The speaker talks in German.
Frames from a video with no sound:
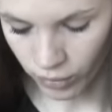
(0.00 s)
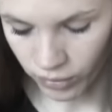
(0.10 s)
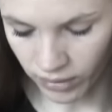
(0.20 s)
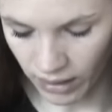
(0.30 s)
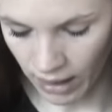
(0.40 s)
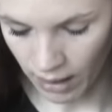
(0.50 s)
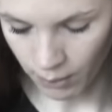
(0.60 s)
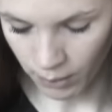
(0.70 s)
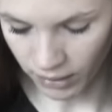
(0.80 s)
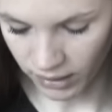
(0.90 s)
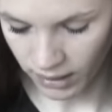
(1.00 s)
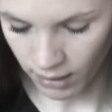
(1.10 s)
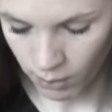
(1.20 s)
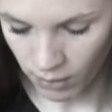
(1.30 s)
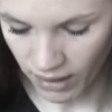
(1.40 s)
Da Marc als
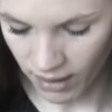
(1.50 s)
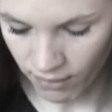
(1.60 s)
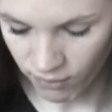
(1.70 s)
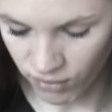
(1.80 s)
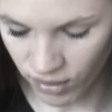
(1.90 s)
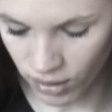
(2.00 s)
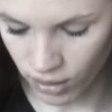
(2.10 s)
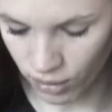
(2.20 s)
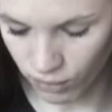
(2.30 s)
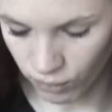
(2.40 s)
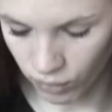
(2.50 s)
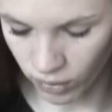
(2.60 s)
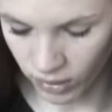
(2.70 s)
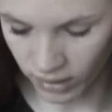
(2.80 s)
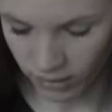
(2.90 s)
Lkw-Fahrer Vollzeit beschäftigt
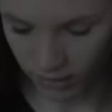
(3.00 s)
ist,